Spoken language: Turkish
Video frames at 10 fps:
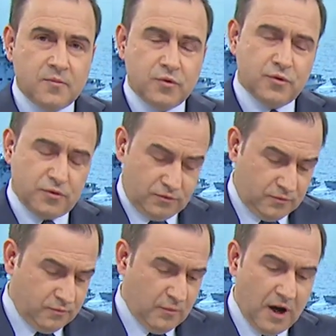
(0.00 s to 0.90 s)
Bu
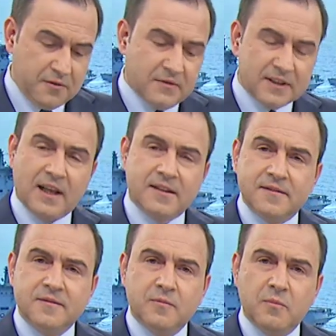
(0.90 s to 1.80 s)
mavi vatan
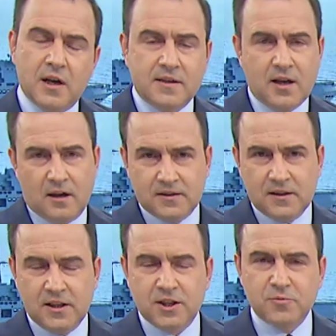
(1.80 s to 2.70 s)
bahsi
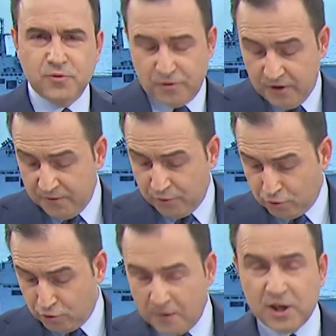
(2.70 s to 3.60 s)
artık geçmiyor.
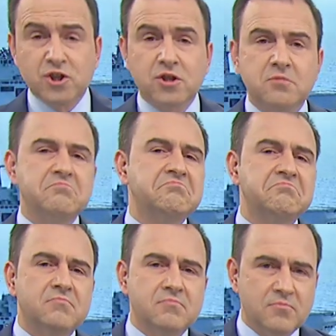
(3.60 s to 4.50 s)
F-35
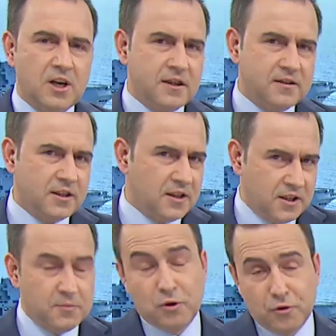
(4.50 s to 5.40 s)
bıraktık
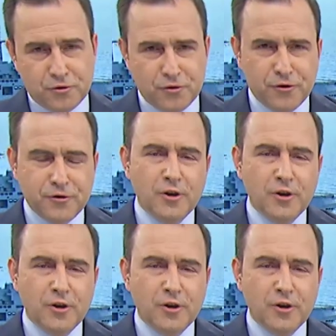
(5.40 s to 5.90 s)
gibi görünüyor.